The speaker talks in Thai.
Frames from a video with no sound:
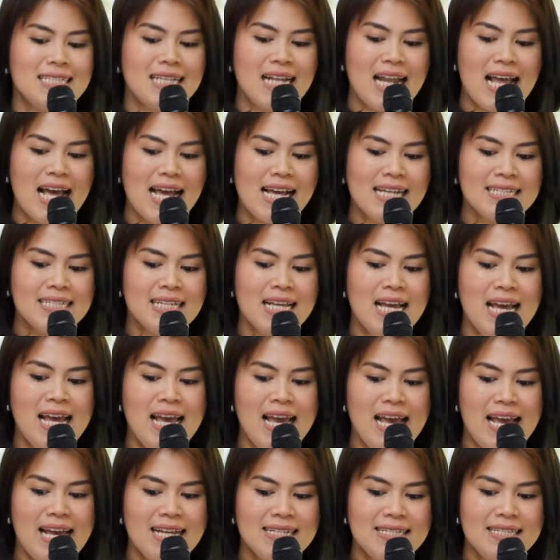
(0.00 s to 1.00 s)
slash
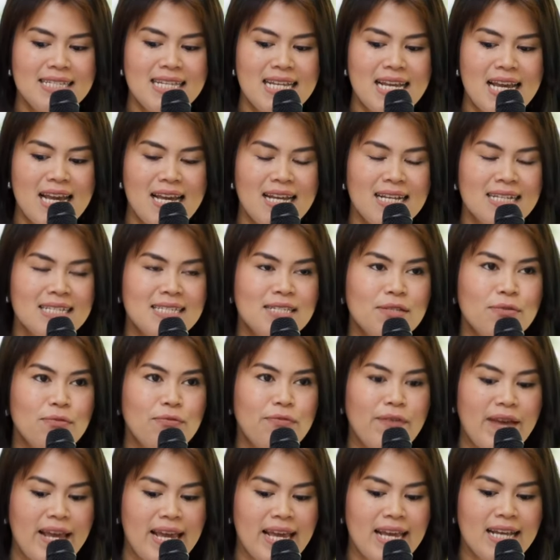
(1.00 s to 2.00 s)
เอส ดี เอส
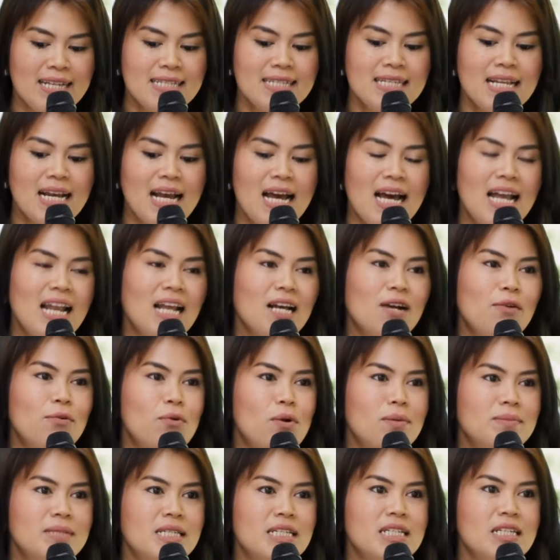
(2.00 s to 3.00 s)
เฟซ นะคะแล้วก็
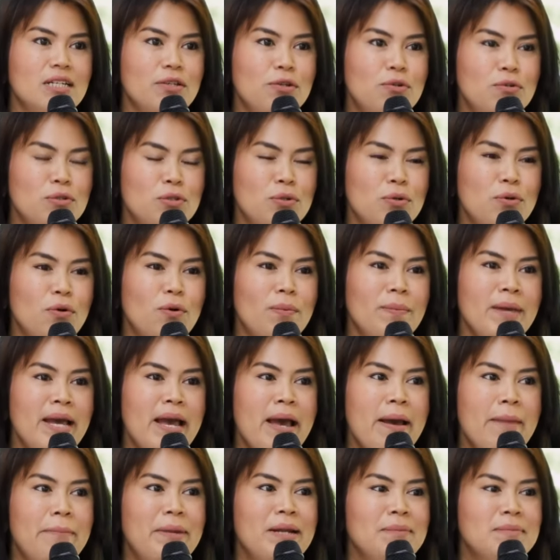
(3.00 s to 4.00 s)
รวมถึง YouTube
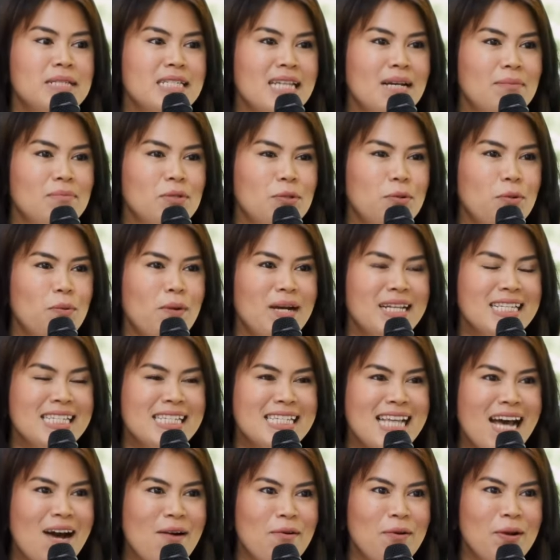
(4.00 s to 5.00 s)
เป็นประจำทุกวัน
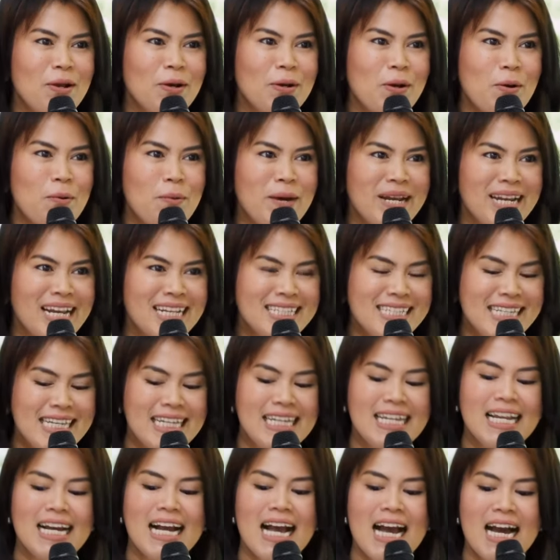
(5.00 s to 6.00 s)
เสาร์แล้วก็วันอาทิ
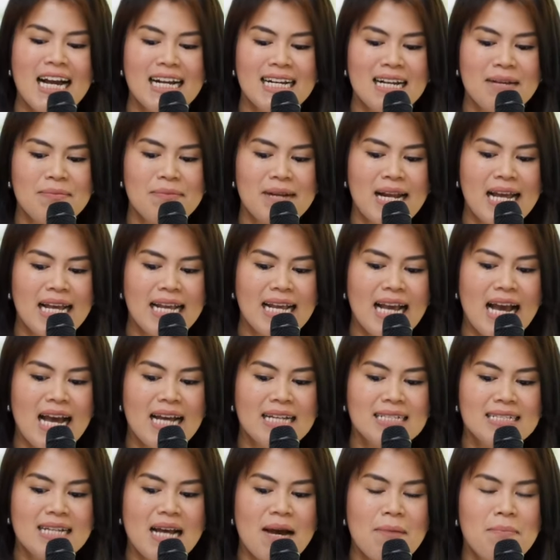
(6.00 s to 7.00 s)
ตย์นะคะกับรายกา
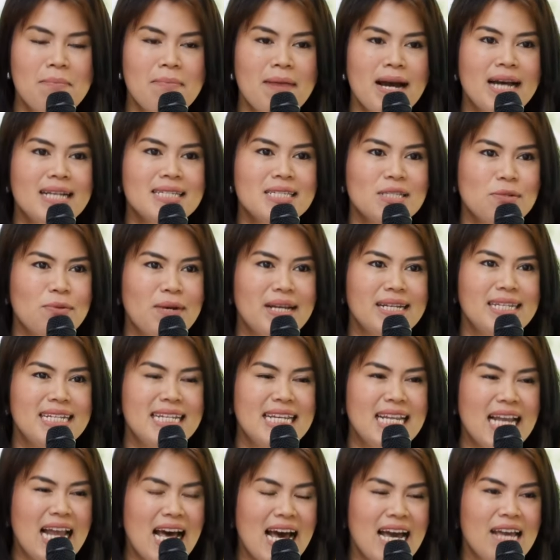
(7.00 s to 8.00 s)
รธรรมะสวัส
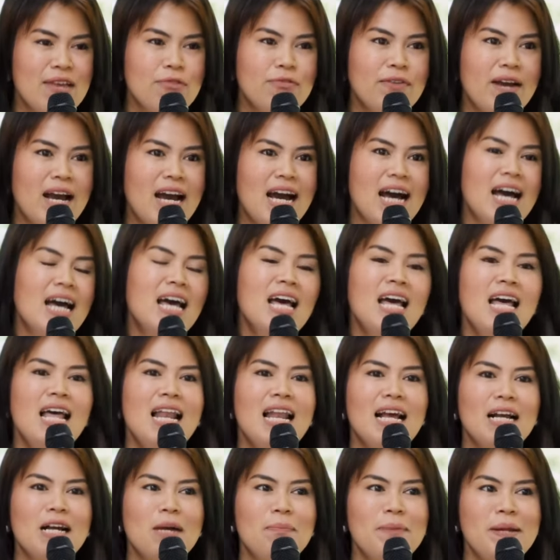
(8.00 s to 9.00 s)
ดีไลฟ์ค่ะ
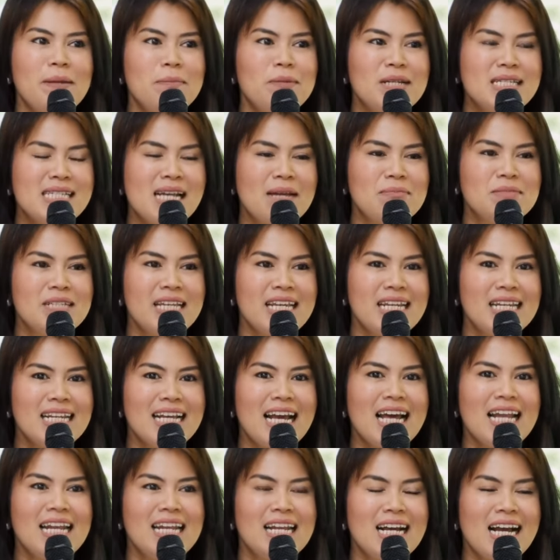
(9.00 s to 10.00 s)
แล้วก็เป็นประจำเช่น
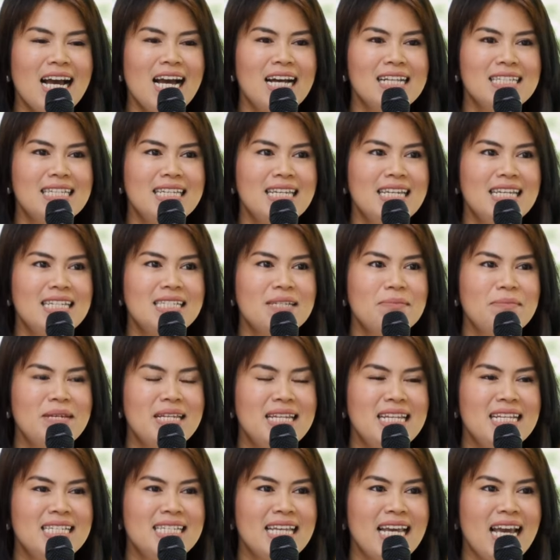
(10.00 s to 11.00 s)
กันนะคะที่จะมี
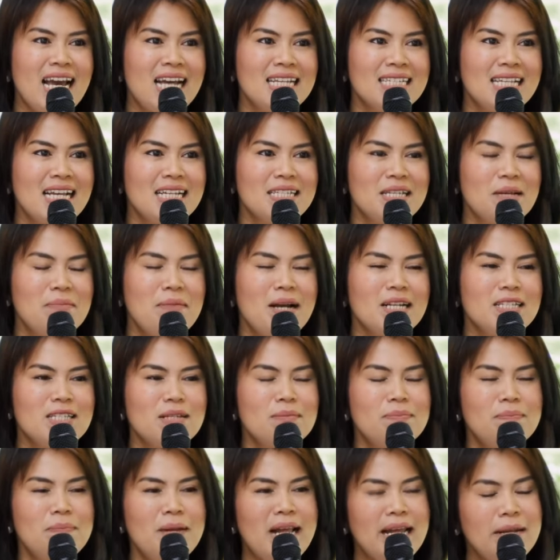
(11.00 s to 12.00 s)
ดีเจอาสาสมัคร
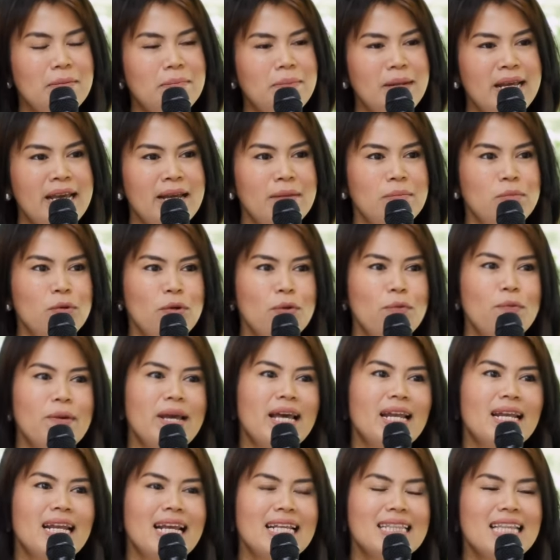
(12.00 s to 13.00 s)
จะผลัดเปลี่ยนหมุน
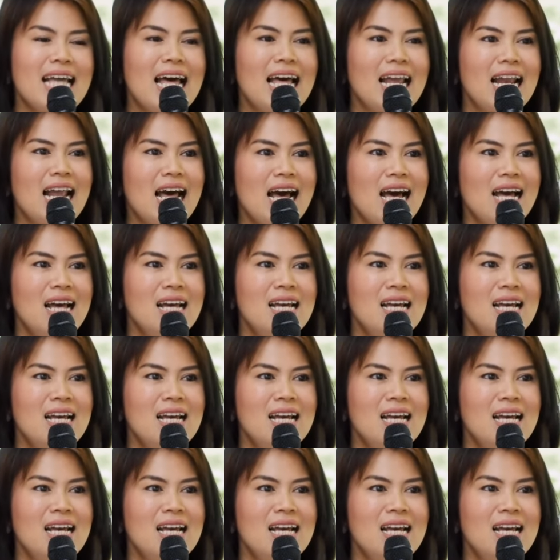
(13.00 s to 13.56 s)
เวียนในแต่ละ